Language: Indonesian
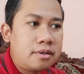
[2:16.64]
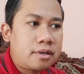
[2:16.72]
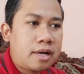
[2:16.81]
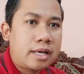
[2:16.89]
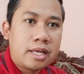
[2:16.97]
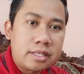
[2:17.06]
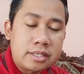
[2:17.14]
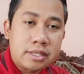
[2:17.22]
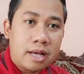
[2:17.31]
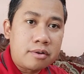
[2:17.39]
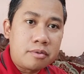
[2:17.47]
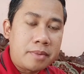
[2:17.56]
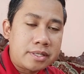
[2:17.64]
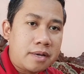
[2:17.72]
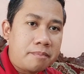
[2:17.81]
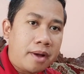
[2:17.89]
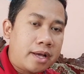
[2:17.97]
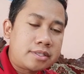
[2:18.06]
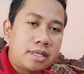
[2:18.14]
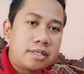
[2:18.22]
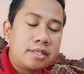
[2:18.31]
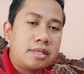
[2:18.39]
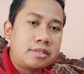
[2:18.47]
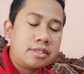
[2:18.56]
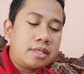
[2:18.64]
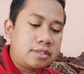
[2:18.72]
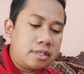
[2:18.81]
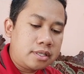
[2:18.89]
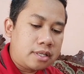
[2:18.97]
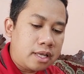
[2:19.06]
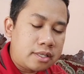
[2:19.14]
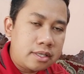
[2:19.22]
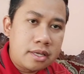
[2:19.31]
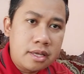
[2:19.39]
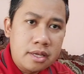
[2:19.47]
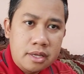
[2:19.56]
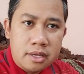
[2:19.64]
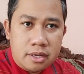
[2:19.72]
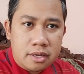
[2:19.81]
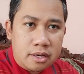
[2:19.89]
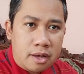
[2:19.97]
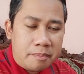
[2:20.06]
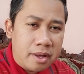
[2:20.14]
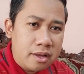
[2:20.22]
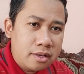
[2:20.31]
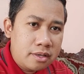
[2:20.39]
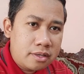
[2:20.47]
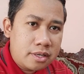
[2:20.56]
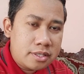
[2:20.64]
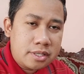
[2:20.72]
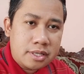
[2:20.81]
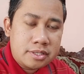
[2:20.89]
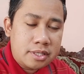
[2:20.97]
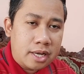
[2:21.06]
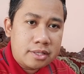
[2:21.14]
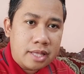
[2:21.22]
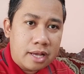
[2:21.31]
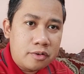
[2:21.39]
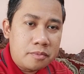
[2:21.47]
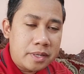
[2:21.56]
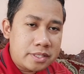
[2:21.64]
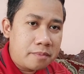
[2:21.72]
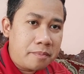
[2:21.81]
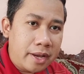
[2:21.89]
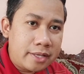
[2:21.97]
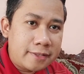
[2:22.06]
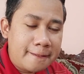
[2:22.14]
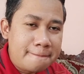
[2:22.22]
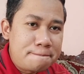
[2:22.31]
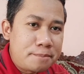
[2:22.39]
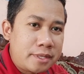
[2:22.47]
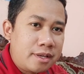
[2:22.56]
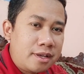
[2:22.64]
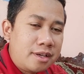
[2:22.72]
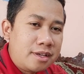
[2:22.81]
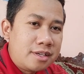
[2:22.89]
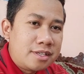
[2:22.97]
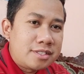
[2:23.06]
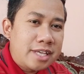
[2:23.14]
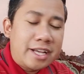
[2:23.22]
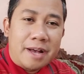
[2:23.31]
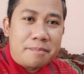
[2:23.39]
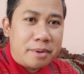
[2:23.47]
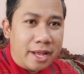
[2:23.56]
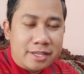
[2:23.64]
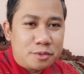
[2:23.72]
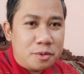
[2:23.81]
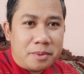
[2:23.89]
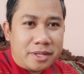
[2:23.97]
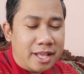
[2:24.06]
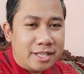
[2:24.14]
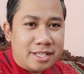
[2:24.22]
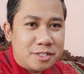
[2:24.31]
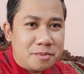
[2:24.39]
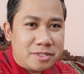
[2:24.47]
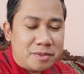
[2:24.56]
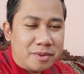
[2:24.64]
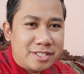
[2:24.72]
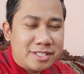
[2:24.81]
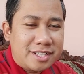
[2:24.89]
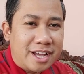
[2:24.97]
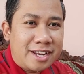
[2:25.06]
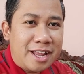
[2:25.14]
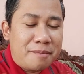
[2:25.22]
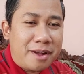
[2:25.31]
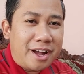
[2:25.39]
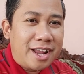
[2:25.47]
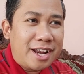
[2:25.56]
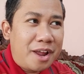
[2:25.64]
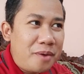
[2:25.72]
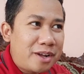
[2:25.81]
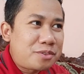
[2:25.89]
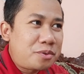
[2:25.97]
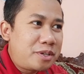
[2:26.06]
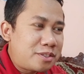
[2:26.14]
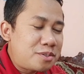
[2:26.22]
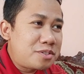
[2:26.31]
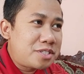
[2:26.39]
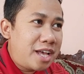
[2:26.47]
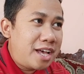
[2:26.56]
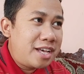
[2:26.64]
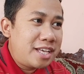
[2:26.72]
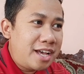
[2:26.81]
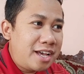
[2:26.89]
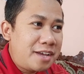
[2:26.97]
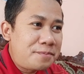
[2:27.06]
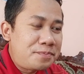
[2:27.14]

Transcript: kayak di tangguh Majapahit jadi ciri-ciri dari e, apa keris-keris dengan tangguh Majapahit saya nggak berani untuk bertanya sama sama karena apa karena waktu itu saya